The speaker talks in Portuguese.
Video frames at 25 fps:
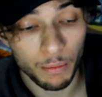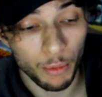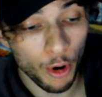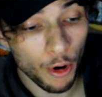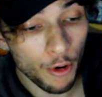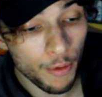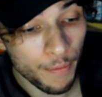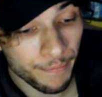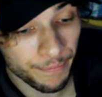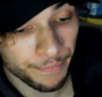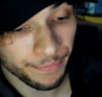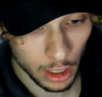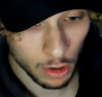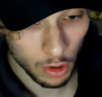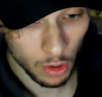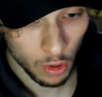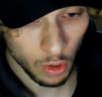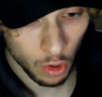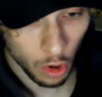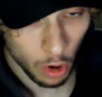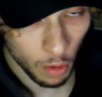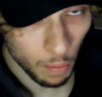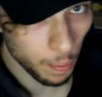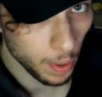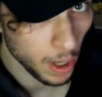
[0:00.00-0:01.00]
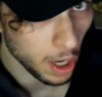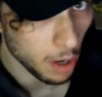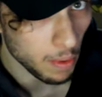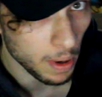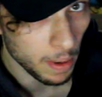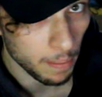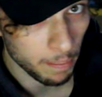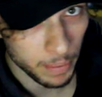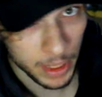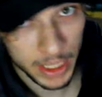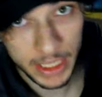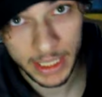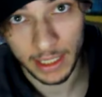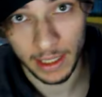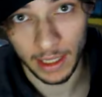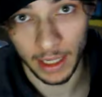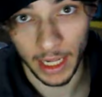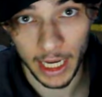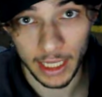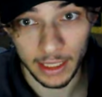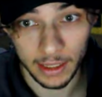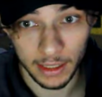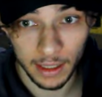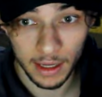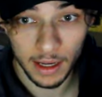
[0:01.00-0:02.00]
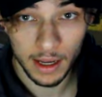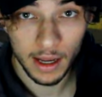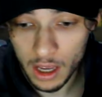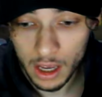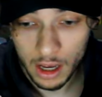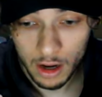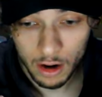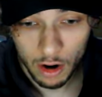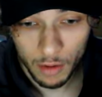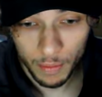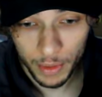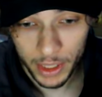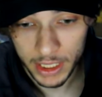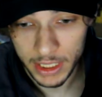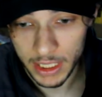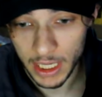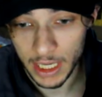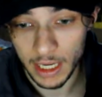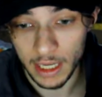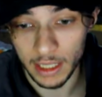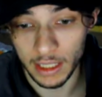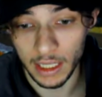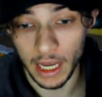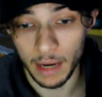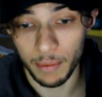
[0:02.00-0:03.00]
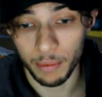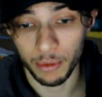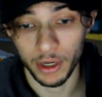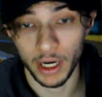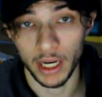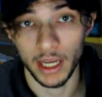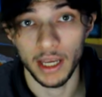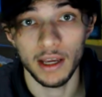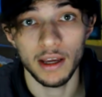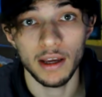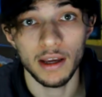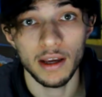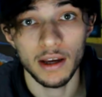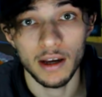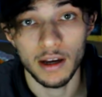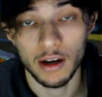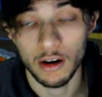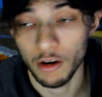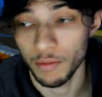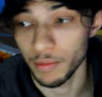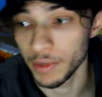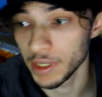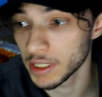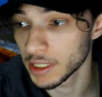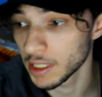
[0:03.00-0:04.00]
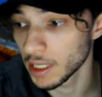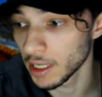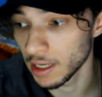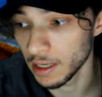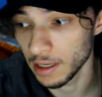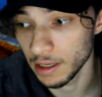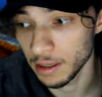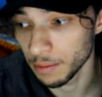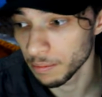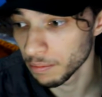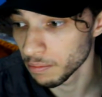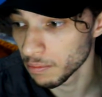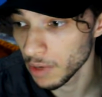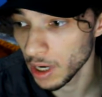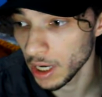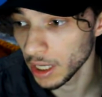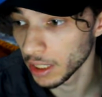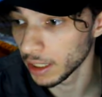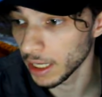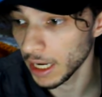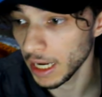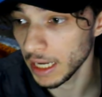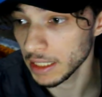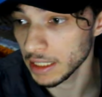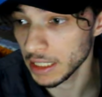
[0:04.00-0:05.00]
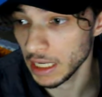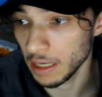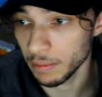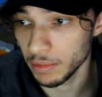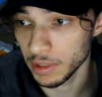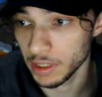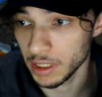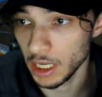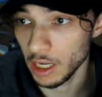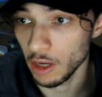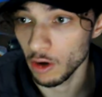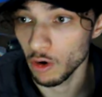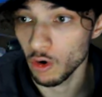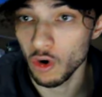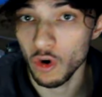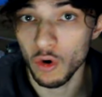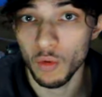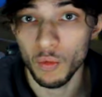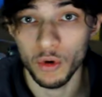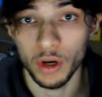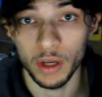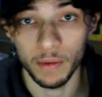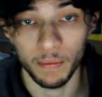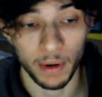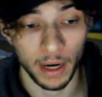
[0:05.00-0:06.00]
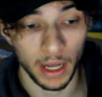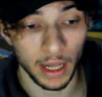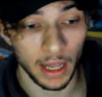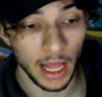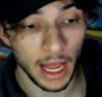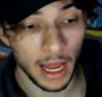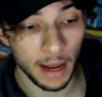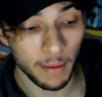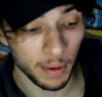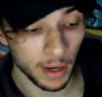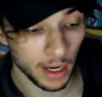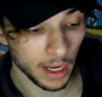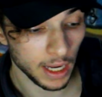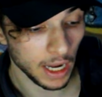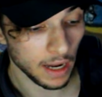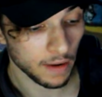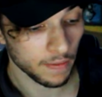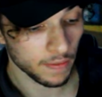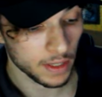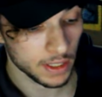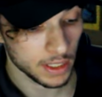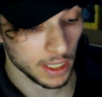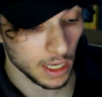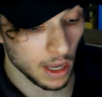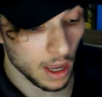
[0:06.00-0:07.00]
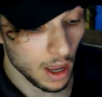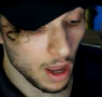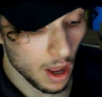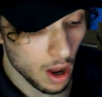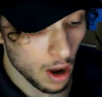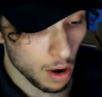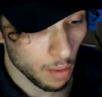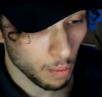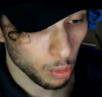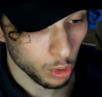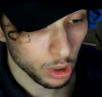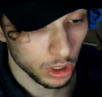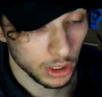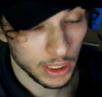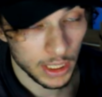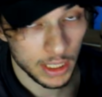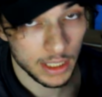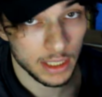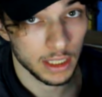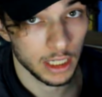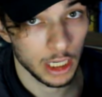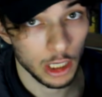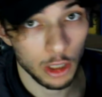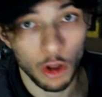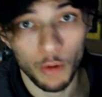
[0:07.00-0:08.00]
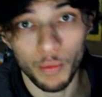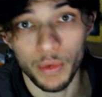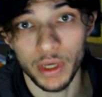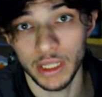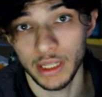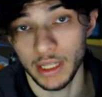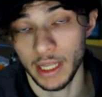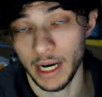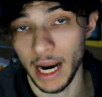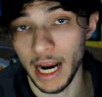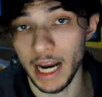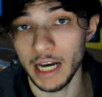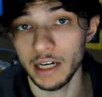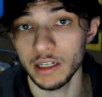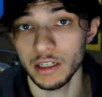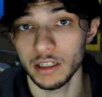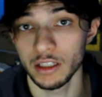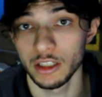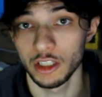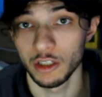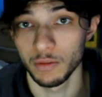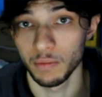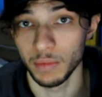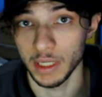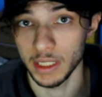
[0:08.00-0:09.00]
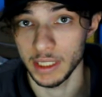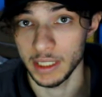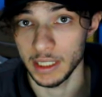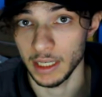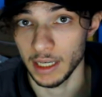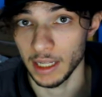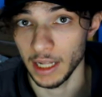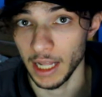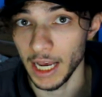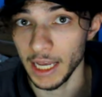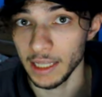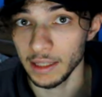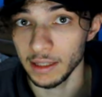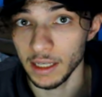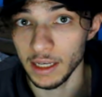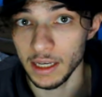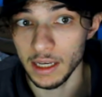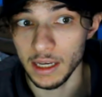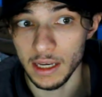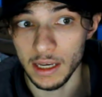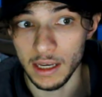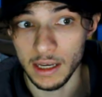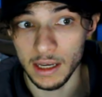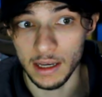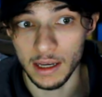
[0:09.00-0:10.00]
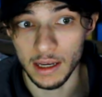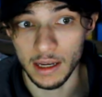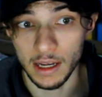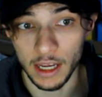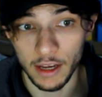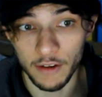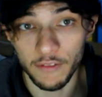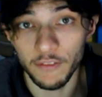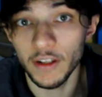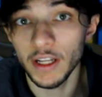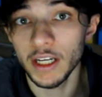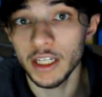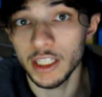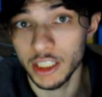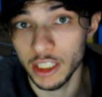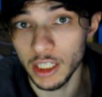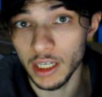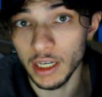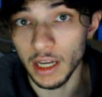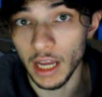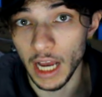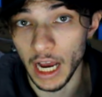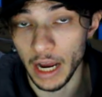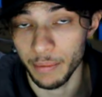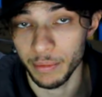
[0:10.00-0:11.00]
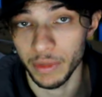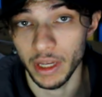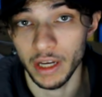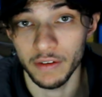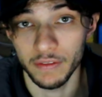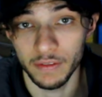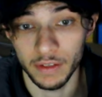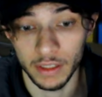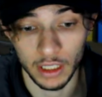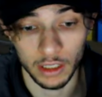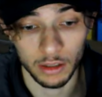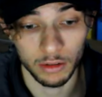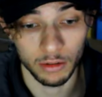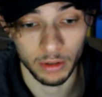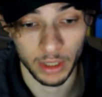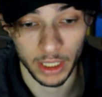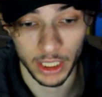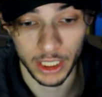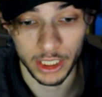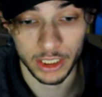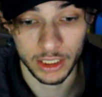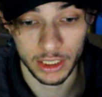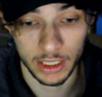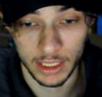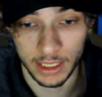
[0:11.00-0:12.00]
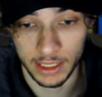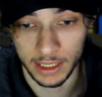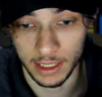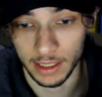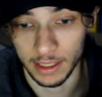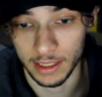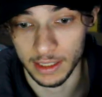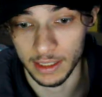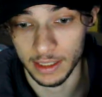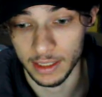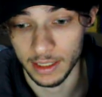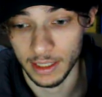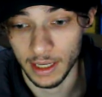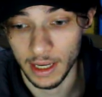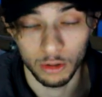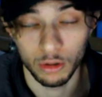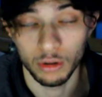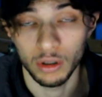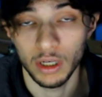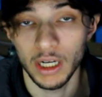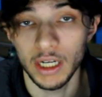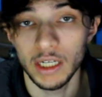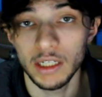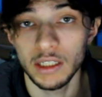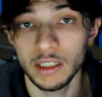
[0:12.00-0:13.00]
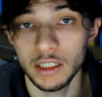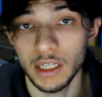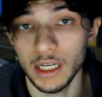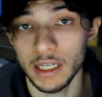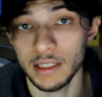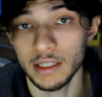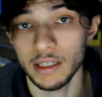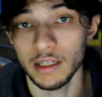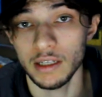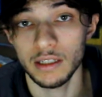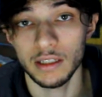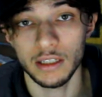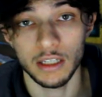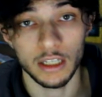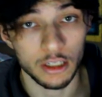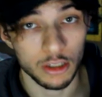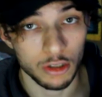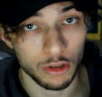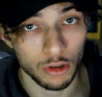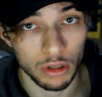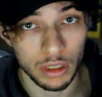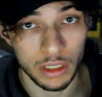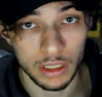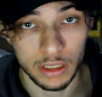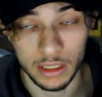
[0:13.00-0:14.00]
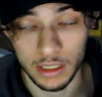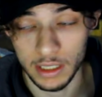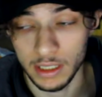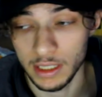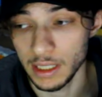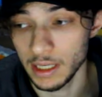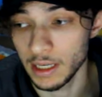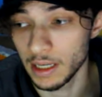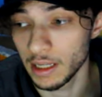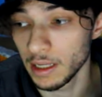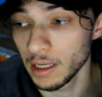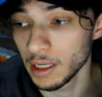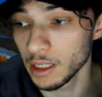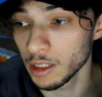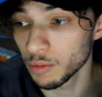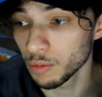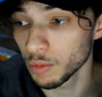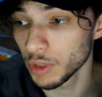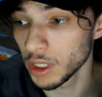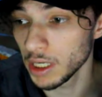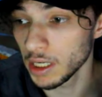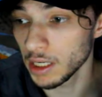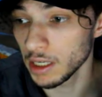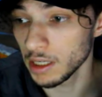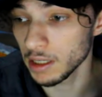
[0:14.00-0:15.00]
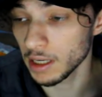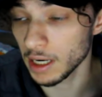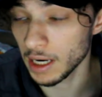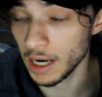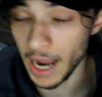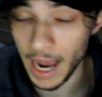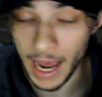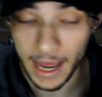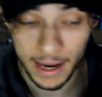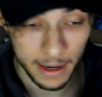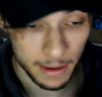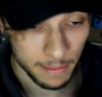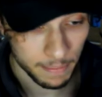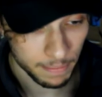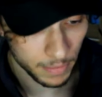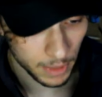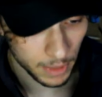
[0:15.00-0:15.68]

Bom, eu comprei uma bicicleta e comecei a andar por aí comecei a andar, sabe, sem rumo, ir para lá, para cá, fazer muitas quilometragens de bicicleta e refletir a minha vida durante esses durante essas sessões de ciclismo e cara,